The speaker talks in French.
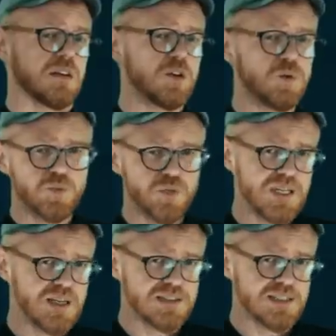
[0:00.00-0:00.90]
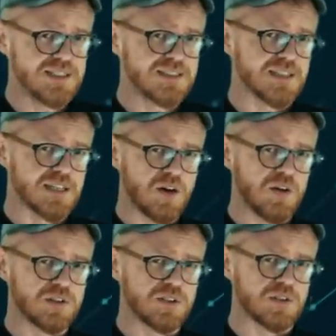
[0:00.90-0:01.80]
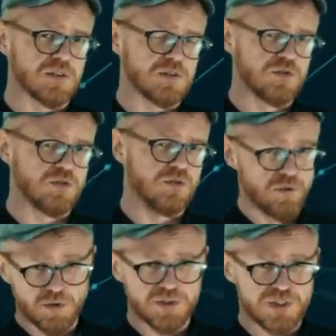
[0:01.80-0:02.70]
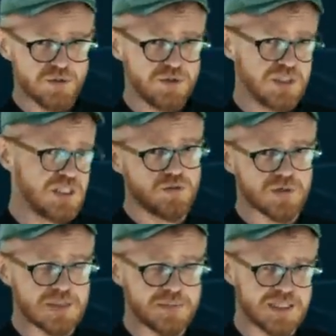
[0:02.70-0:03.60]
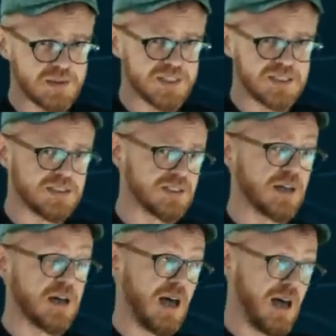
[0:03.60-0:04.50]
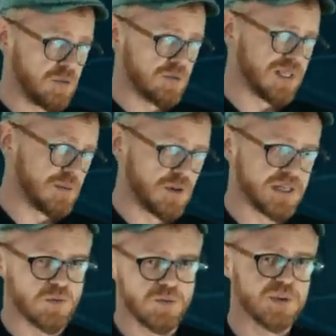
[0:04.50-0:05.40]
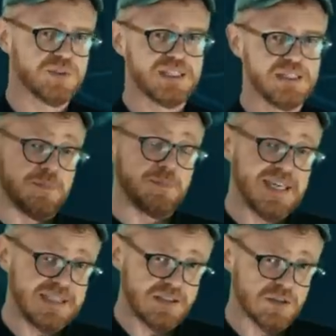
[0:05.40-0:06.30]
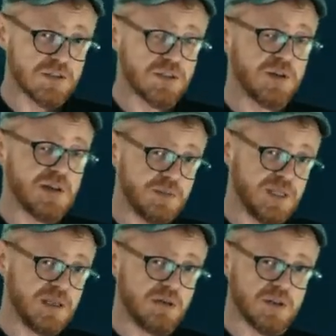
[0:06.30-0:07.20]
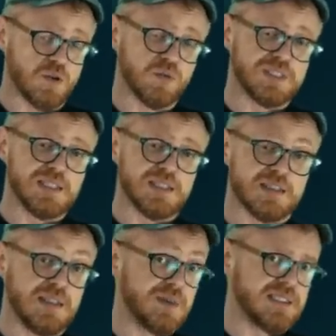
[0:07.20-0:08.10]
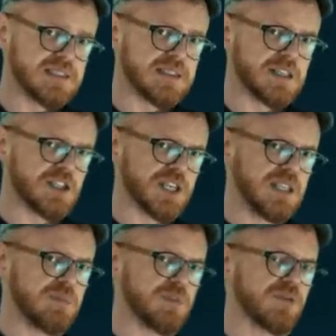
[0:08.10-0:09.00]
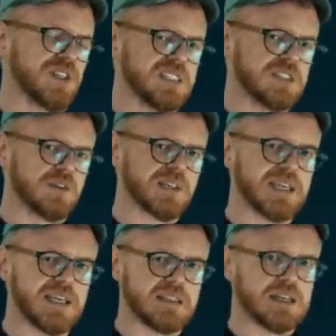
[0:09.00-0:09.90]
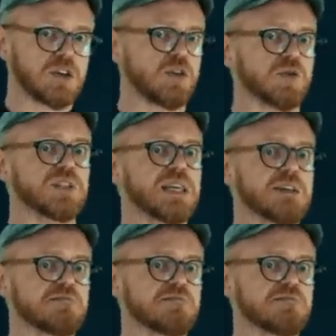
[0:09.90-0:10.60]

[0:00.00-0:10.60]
Depuis les années 50, de nombreux érudits, dont un mathématicien abondamment récompensé, prétendent que la Bible contient des messages et des prophéties secrètes codées.